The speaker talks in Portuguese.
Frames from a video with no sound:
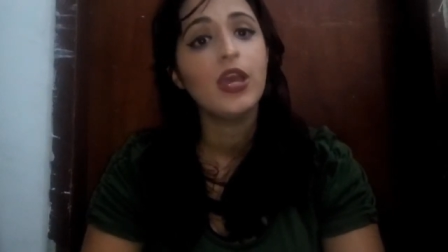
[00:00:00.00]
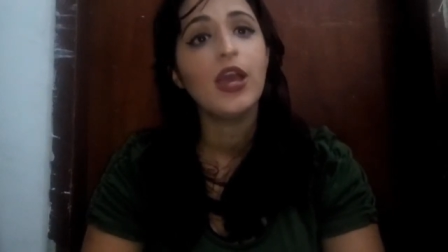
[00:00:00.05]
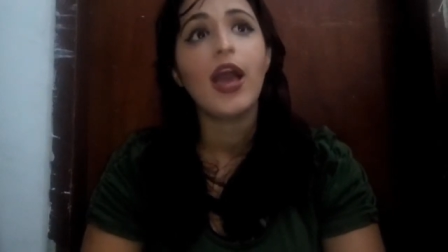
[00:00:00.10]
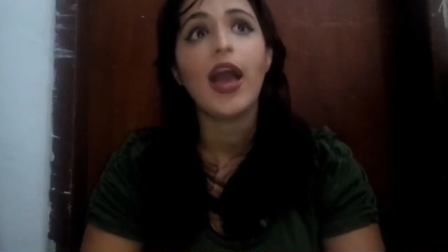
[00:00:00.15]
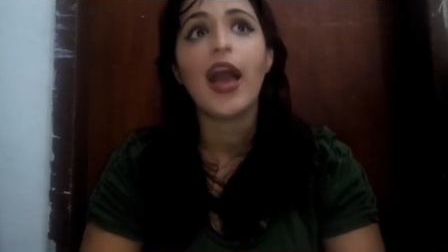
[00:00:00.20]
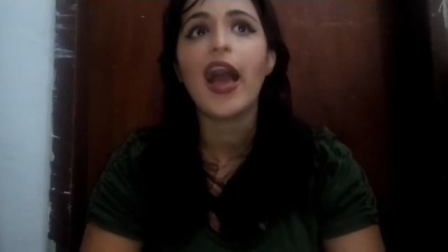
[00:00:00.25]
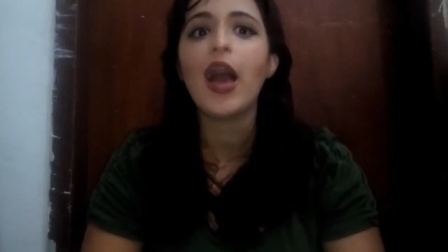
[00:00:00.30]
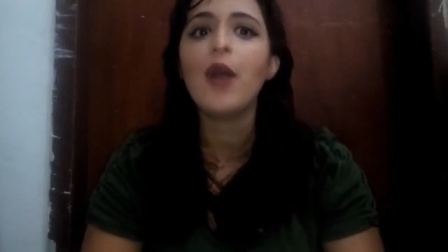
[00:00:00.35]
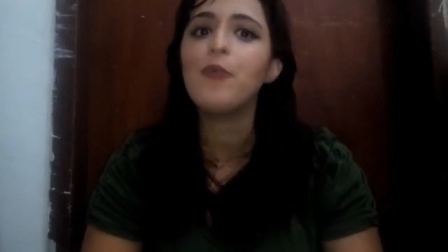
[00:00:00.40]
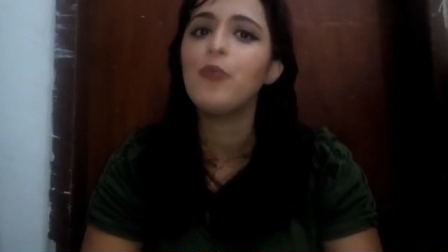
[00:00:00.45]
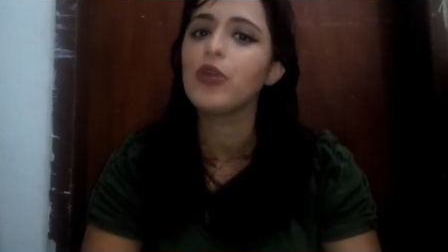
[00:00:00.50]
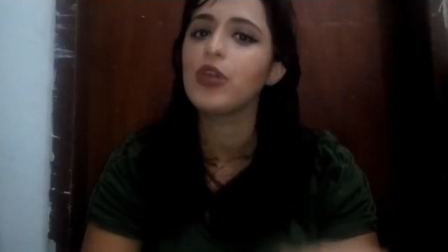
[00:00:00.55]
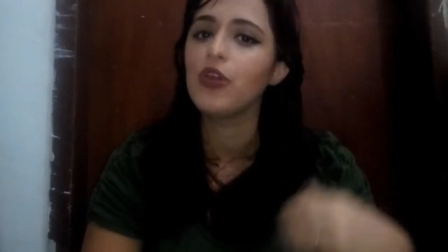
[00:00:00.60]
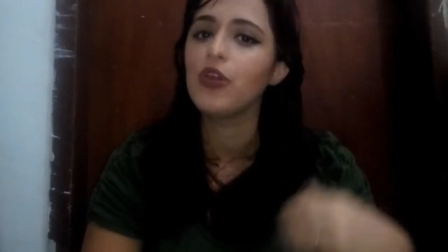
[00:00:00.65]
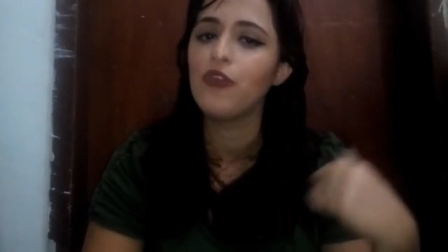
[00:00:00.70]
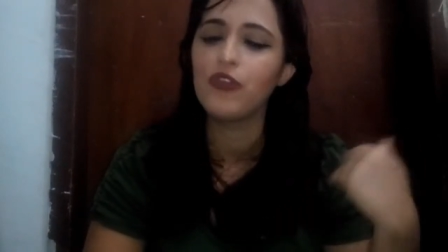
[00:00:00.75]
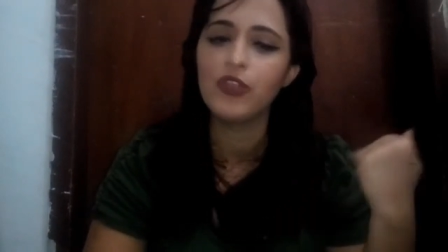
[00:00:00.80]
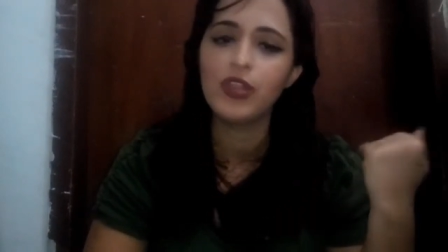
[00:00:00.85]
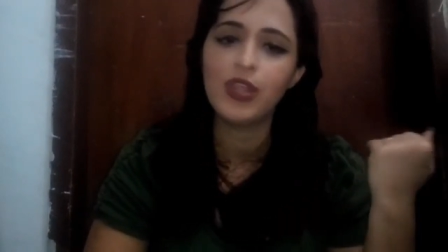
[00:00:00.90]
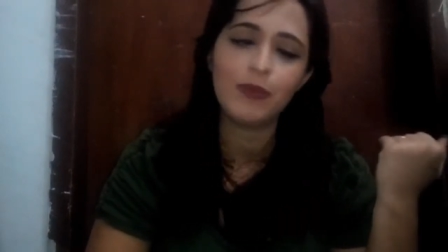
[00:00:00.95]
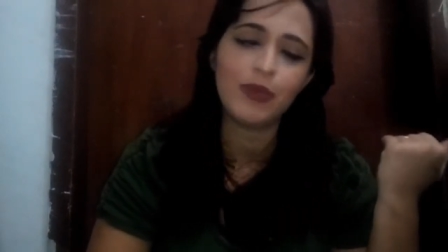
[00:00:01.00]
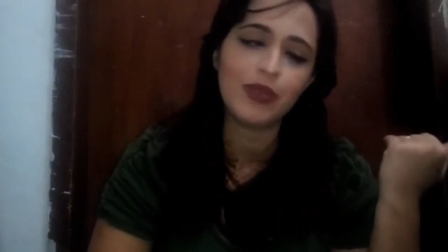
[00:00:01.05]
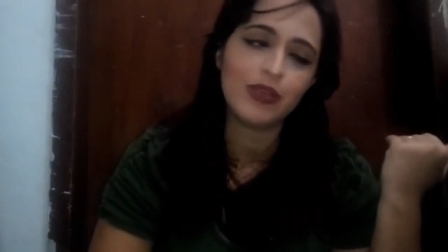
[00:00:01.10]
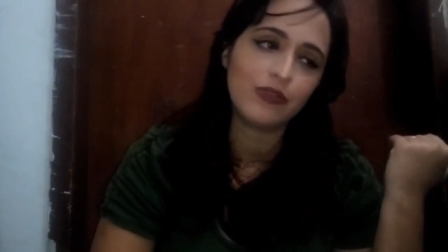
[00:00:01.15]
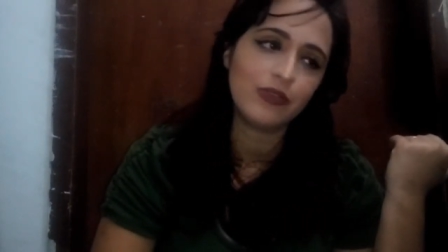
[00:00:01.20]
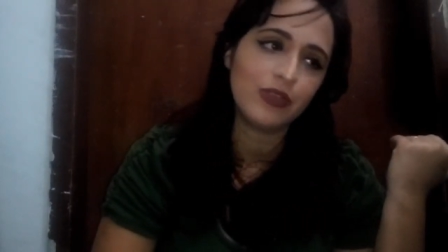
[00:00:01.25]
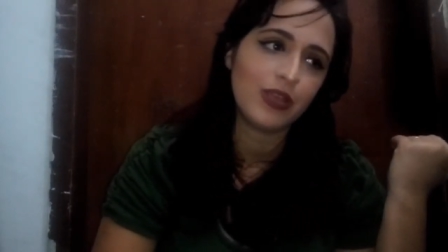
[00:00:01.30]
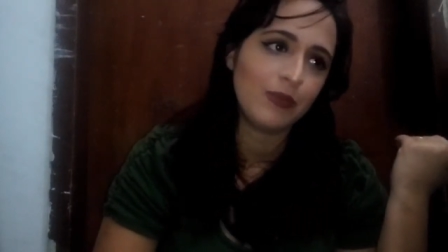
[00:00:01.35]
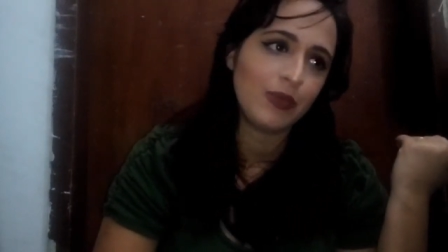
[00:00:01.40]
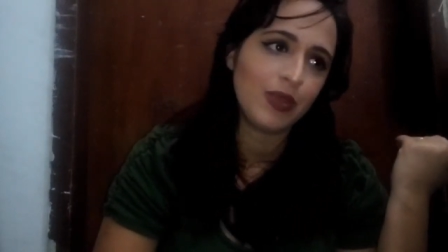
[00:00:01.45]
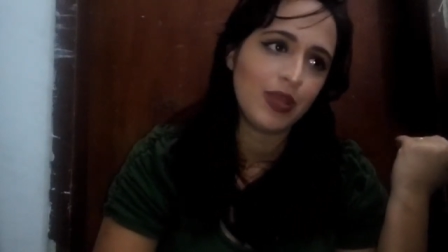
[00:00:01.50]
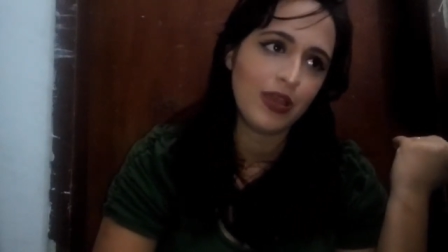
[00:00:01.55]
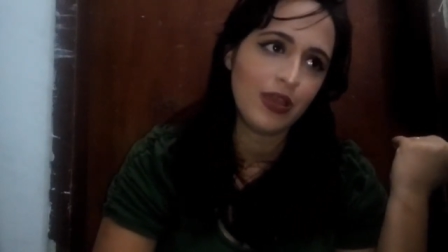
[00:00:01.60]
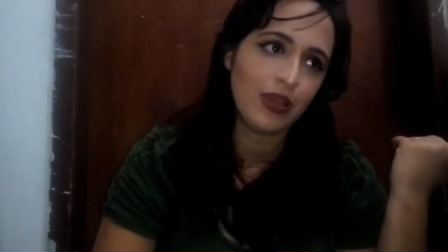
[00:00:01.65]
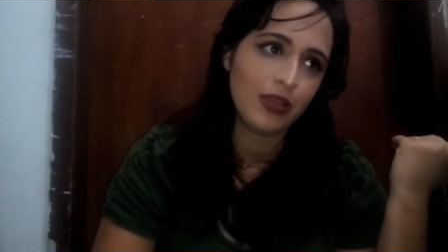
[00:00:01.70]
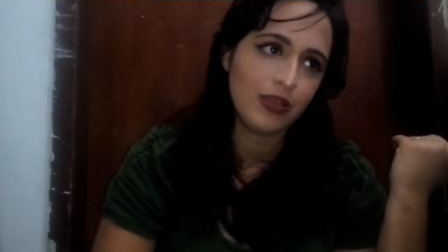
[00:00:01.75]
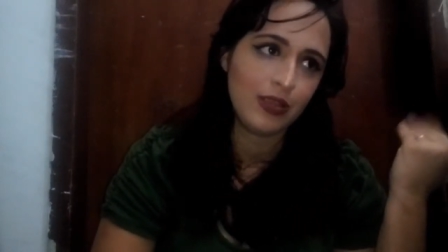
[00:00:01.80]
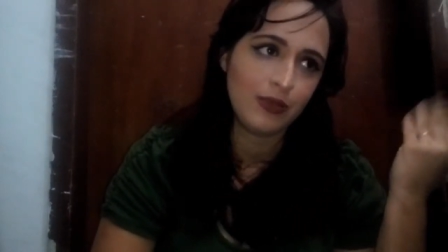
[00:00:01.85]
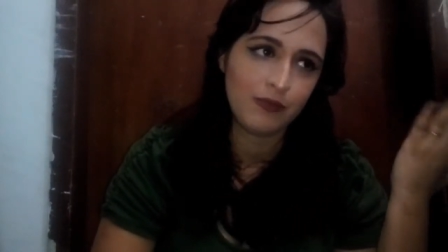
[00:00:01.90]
Ah, porque o filho da minha, da minha, da,